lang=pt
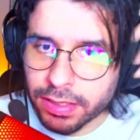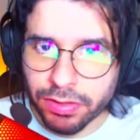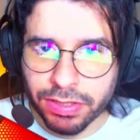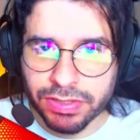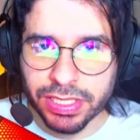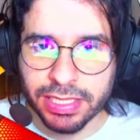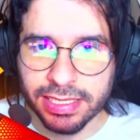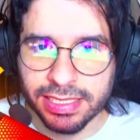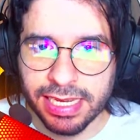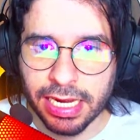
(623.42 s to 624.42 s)
Eu não tenho
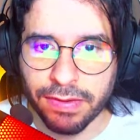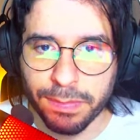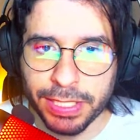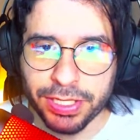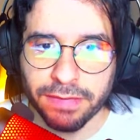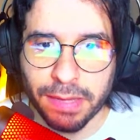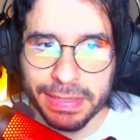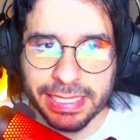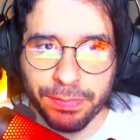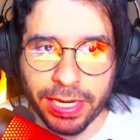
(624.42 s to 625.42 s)
certeza se a Evil Plant não vai
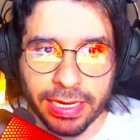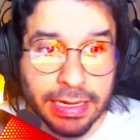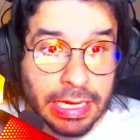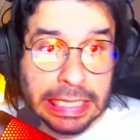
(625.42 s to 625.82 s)
passar por ali.